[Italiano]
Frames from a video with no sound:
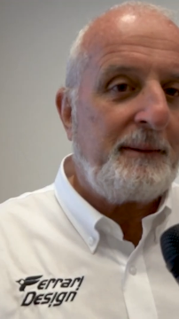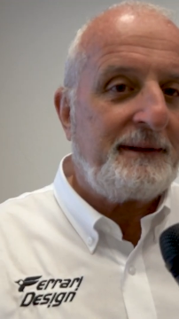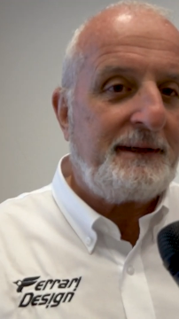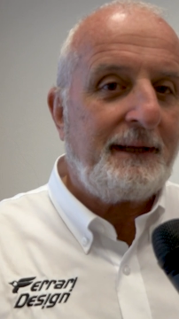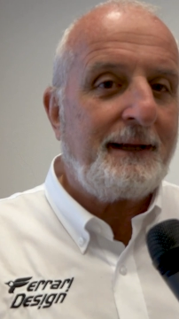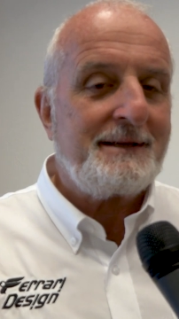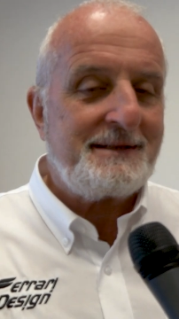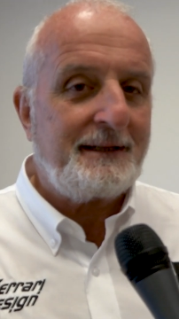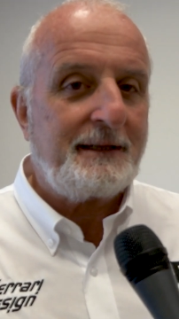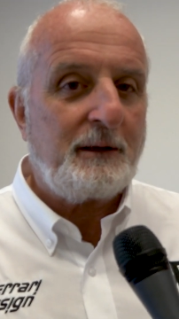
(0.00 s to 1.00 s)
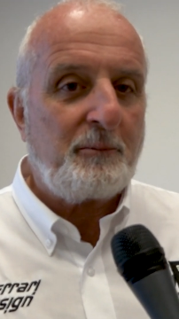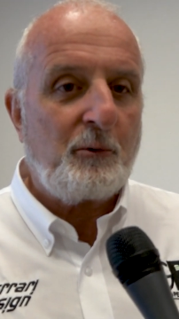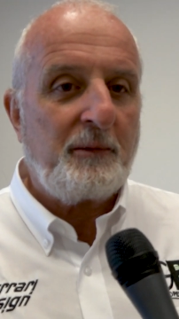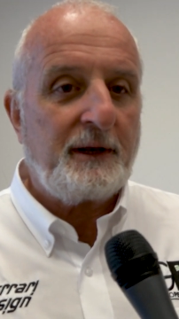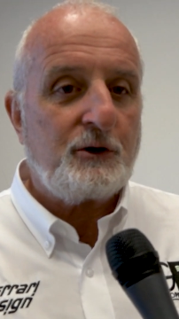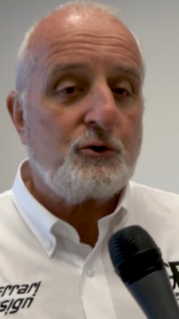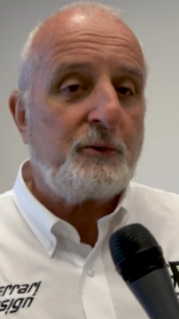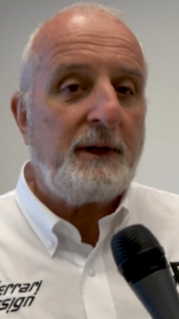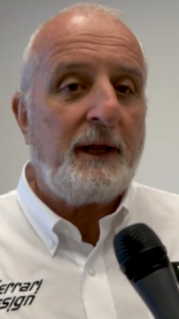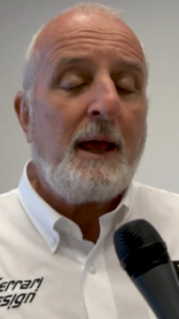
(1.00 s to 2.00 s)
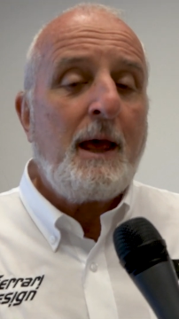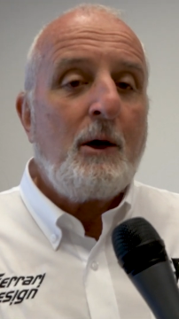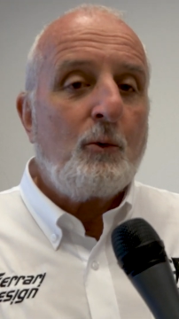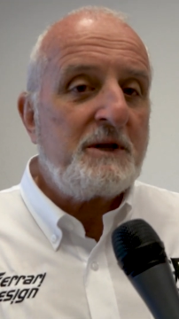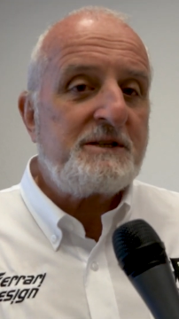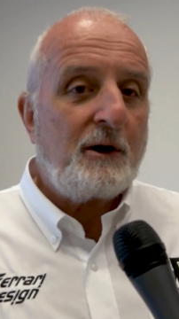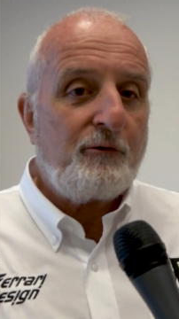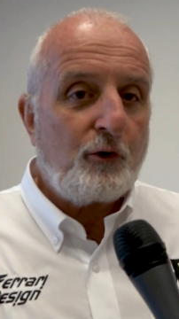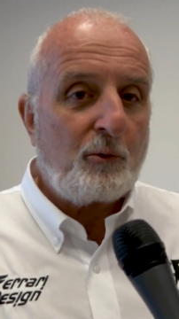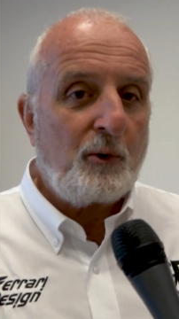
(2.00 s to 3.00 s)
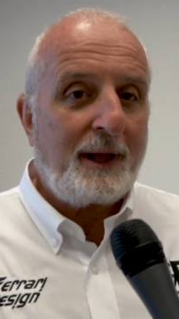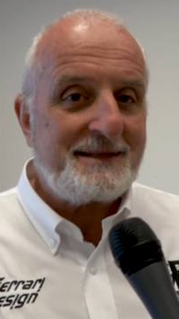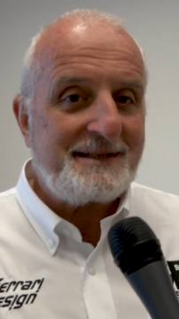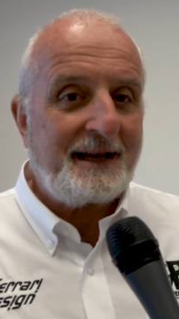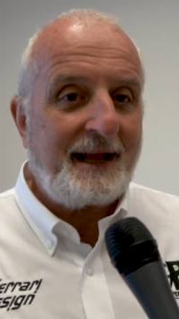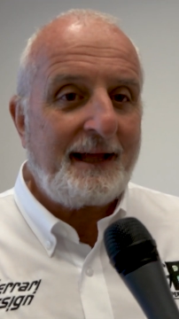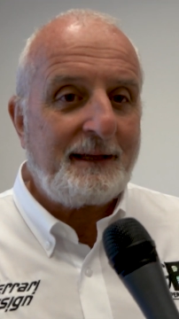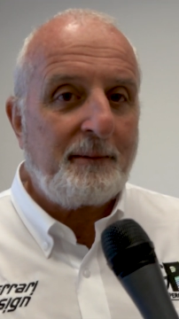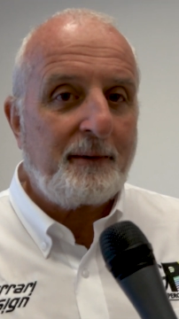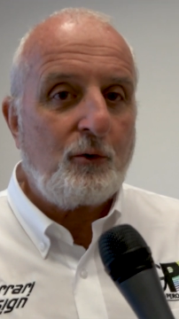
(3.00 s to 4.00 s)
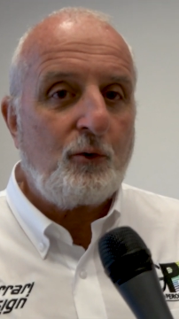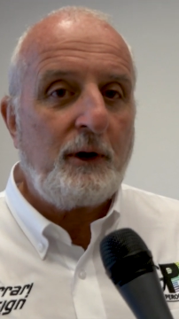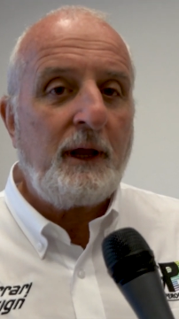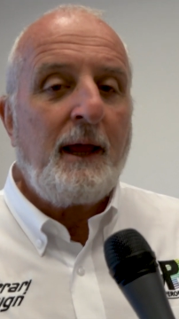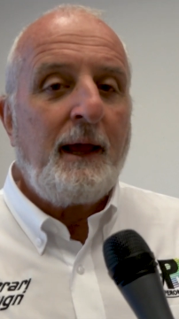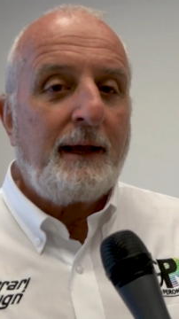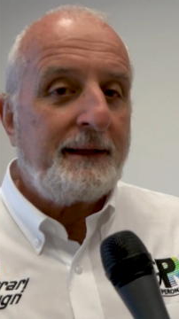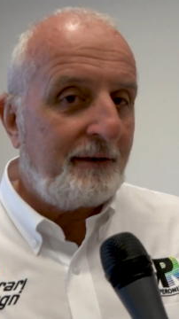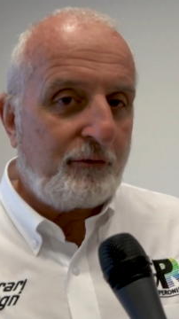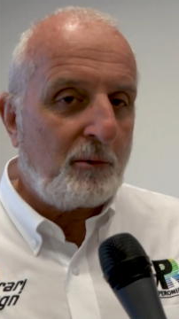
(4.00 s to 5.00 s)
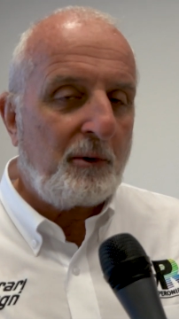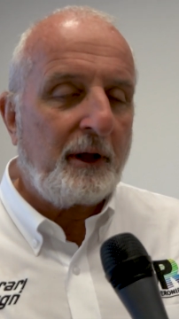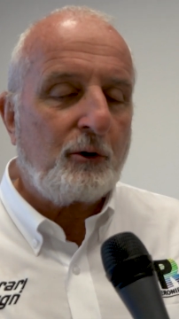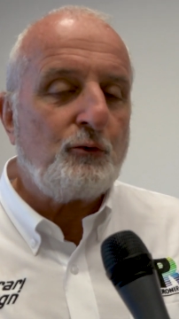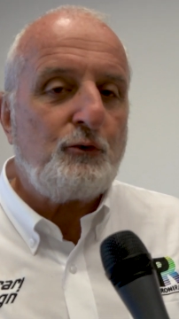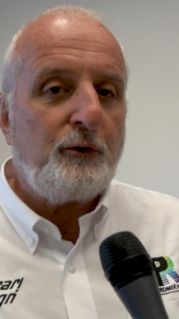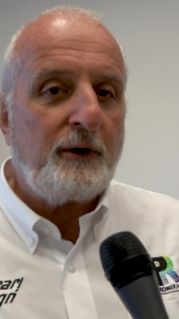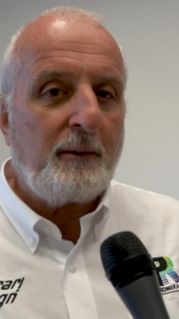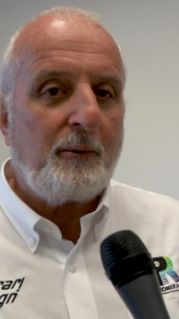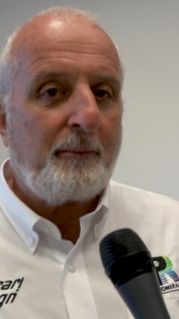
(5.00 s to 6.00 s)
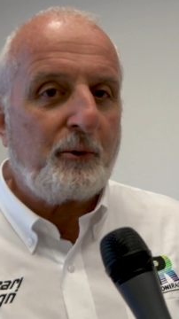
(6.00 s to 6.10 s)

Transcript: di mattina alle 7 del pomeriggio, quindi questa è una formula azzeccata per noi ed è la formula che continueremo